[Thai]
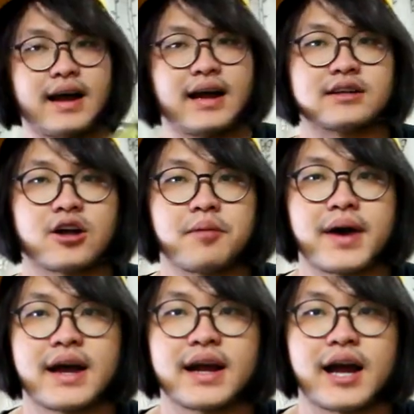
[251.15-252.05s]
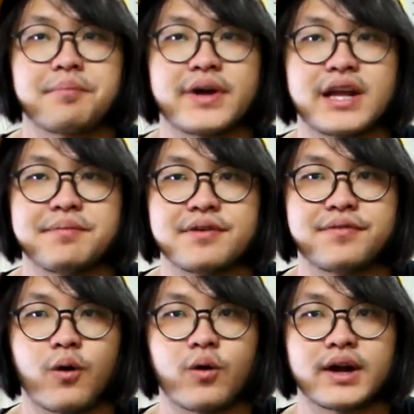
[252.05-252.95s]
อ่ะ ต่อมานะครับเป็น EP
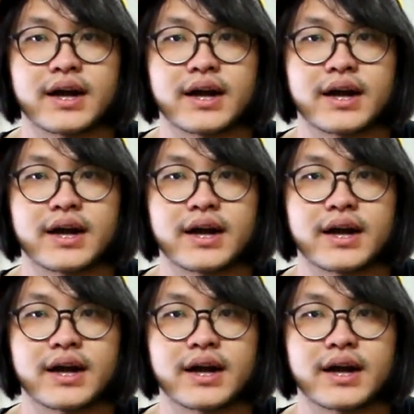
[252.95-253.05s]
phone